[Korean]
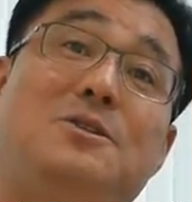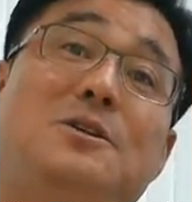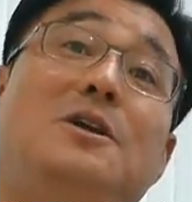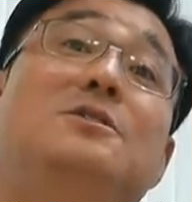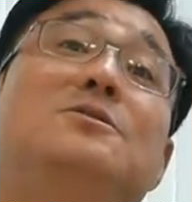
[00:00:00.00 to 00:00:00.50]

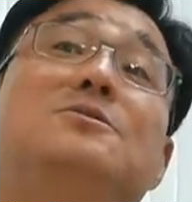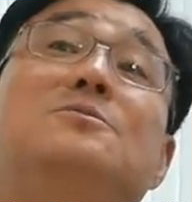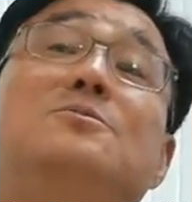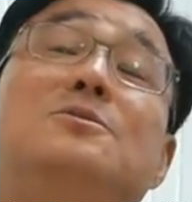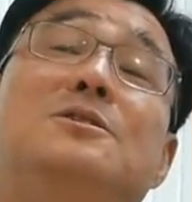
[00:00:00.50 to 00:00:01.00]
이제 예를
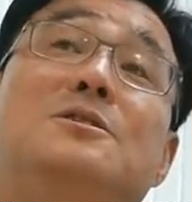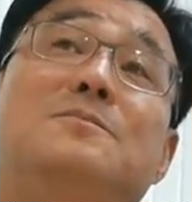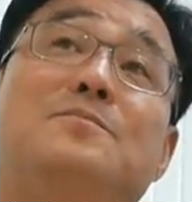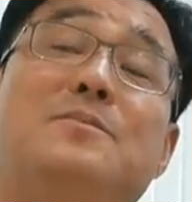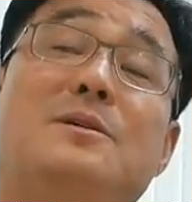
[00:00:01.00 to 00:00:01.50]
들어서 뭐
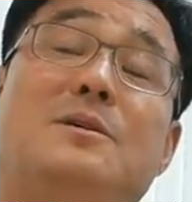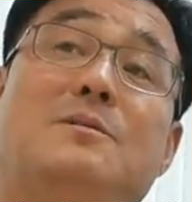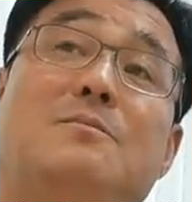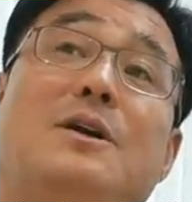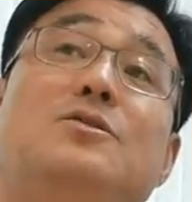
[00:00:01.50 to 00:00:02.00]
지금
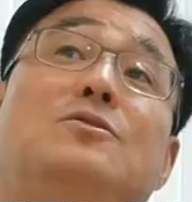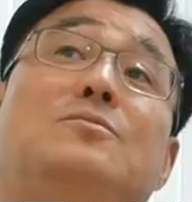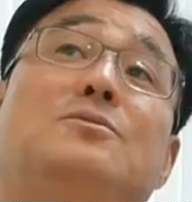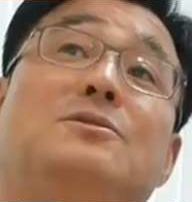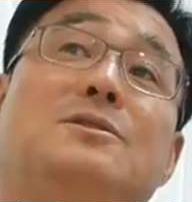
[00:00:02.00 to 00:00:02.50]

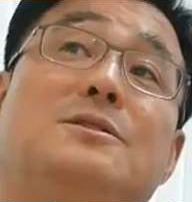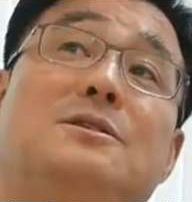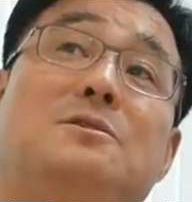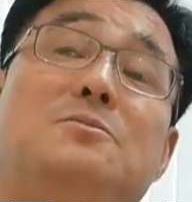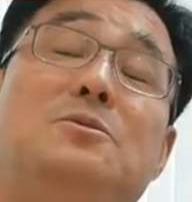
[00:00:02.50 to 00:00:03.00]
마이크로
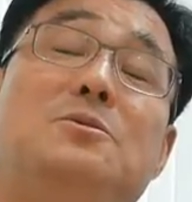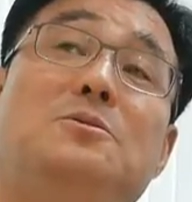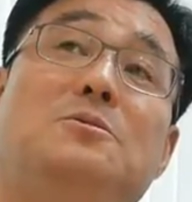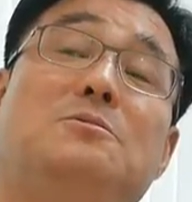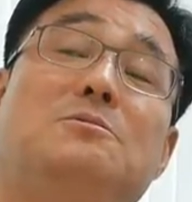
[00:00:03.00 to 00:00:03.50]
프로세서
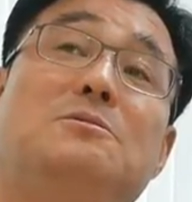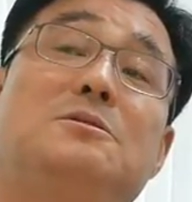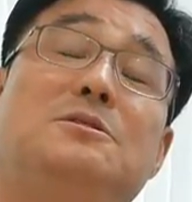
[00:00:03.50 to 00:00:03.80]
뭐